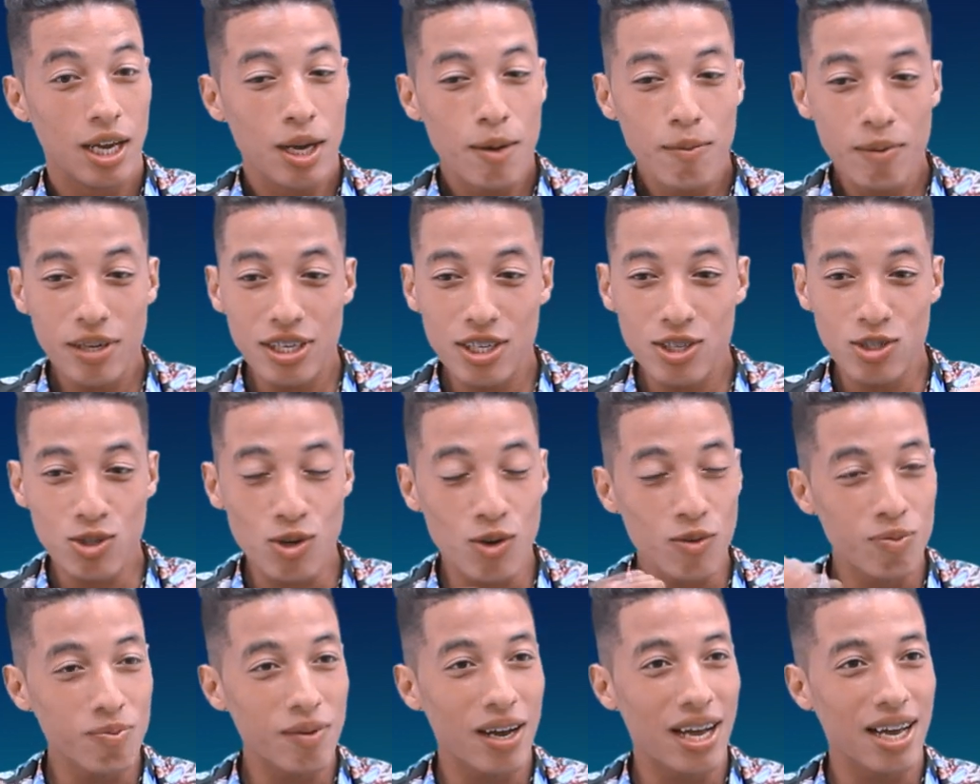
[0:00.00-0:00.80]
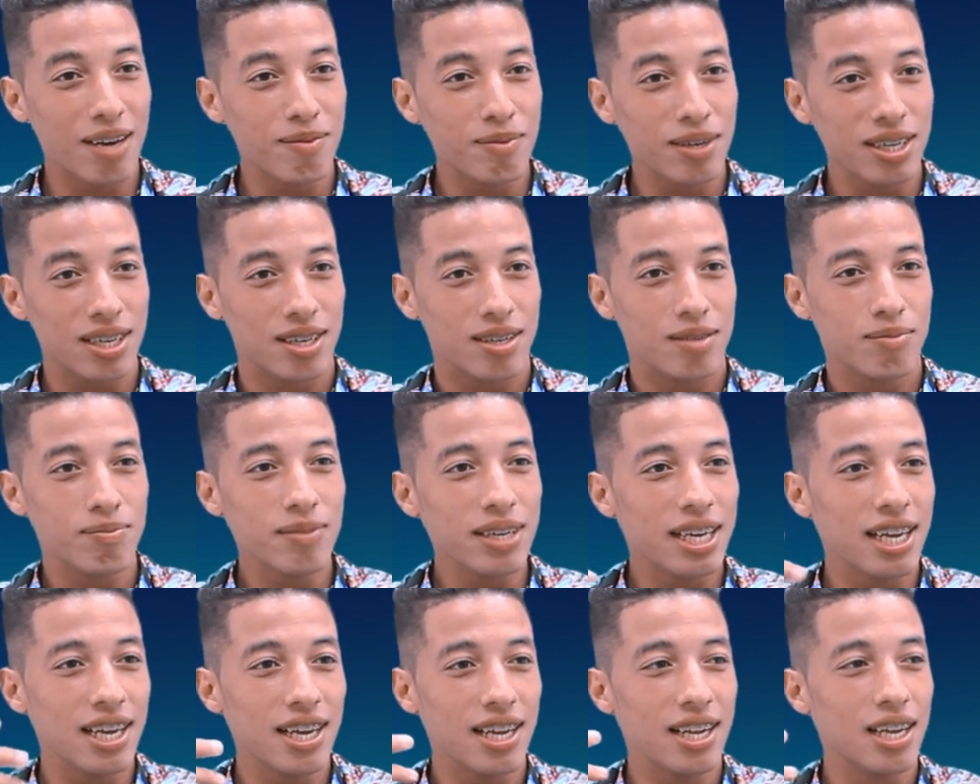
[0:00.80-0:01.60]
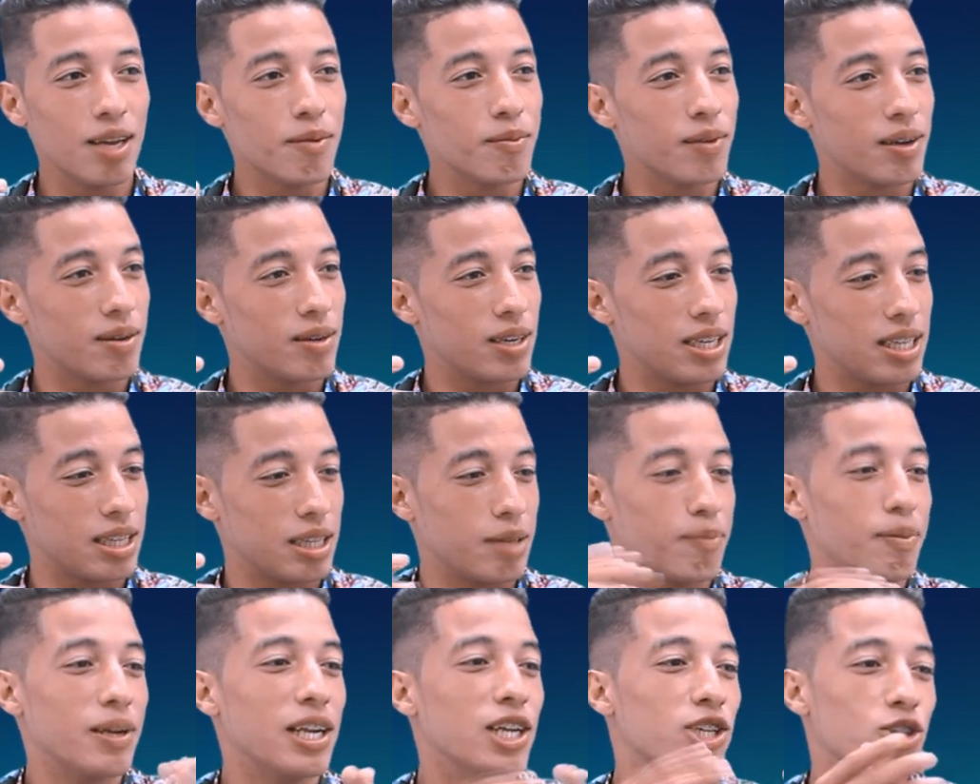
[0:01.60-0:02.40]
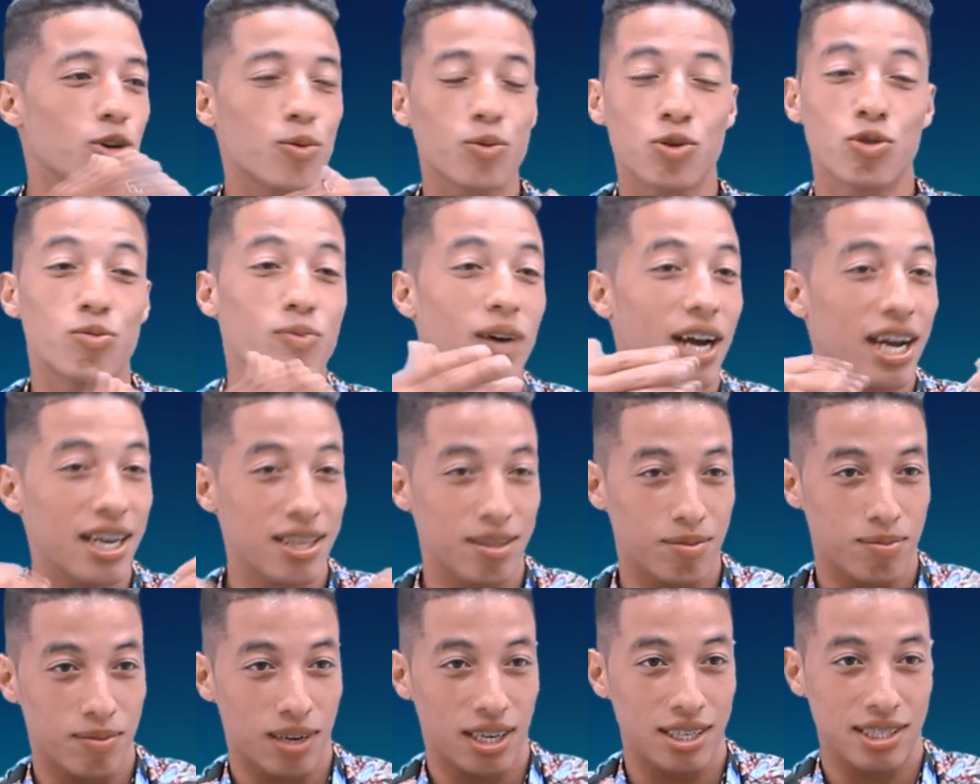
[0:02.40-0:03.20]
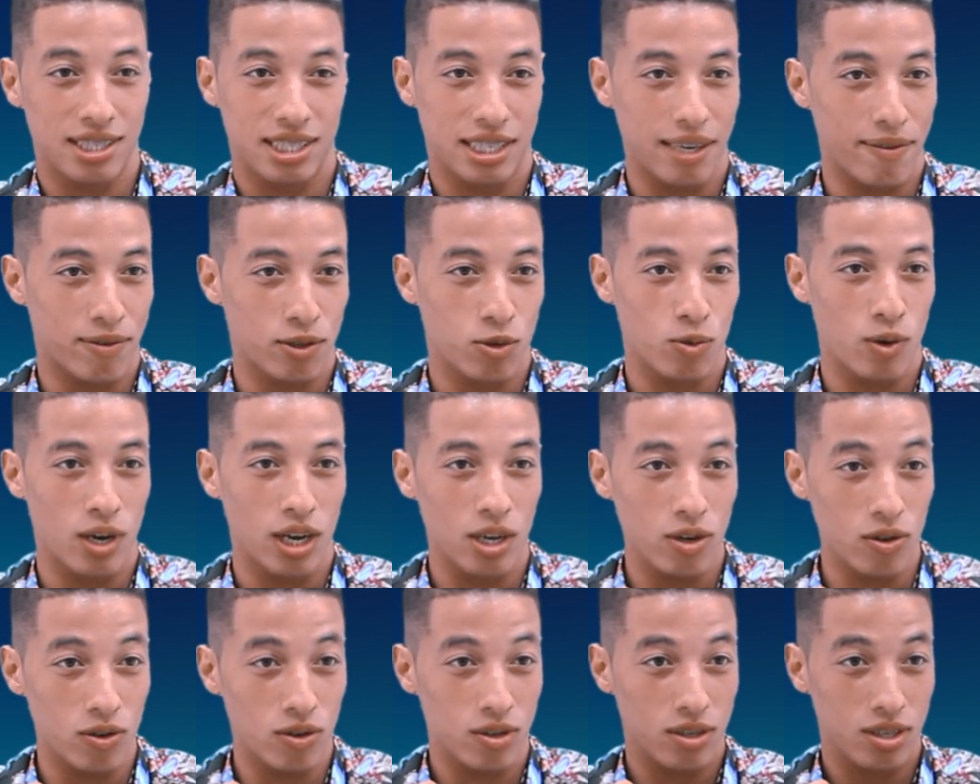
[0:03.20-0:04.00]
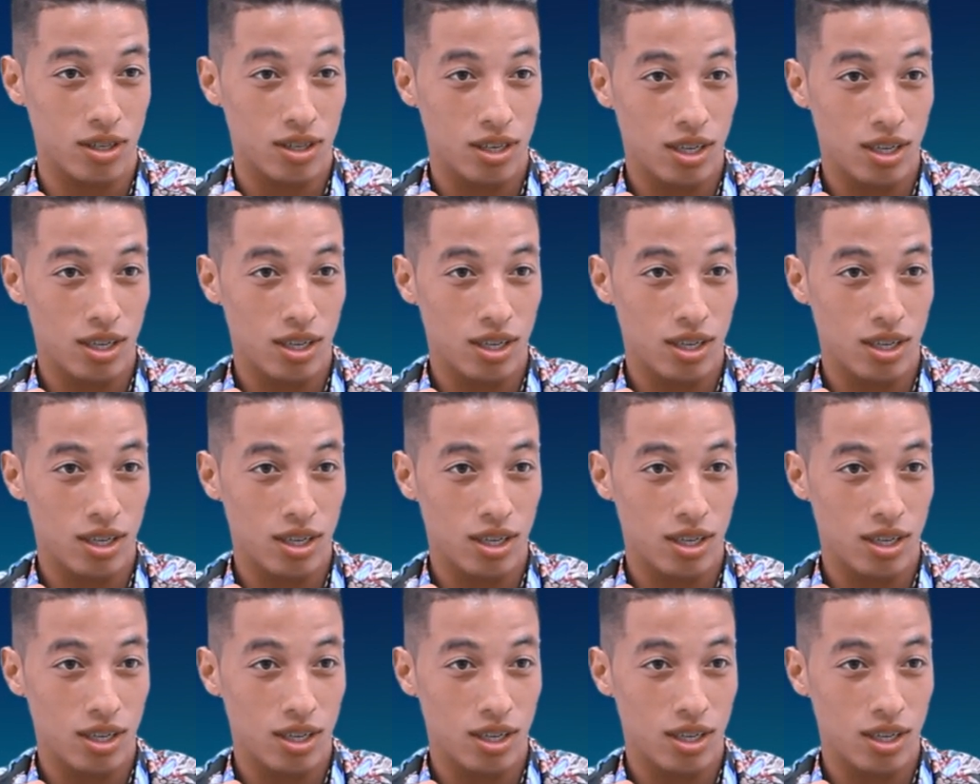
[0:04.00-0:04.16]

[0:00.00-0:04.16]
ملي نشوف ما ما كاين لا دابا انا جاوبت وما غنستافد والو